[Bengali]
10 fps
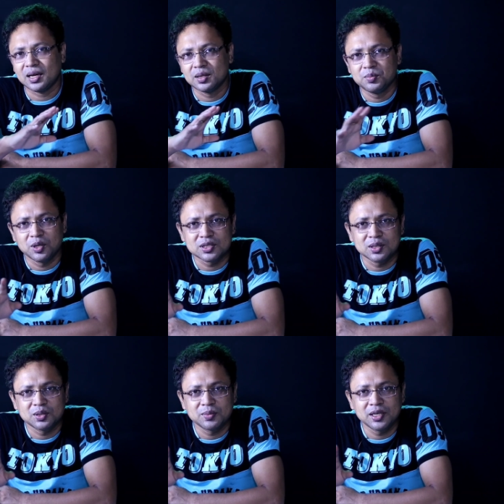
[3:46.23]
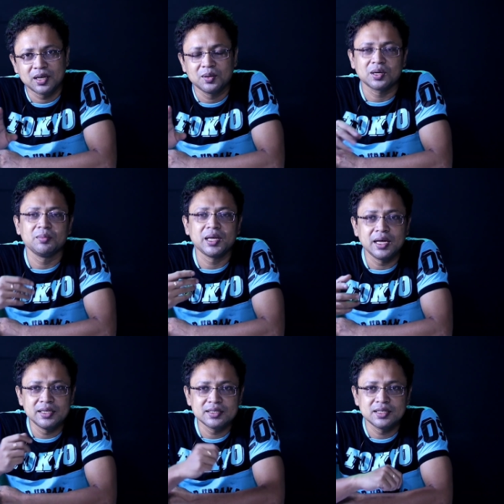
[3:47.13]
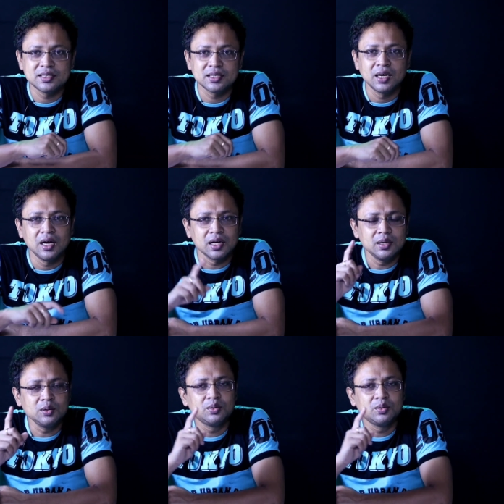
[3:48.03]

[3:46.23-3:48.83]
ওটা একদম ভরসা করবেন না ওটা বেআইনি জিনিস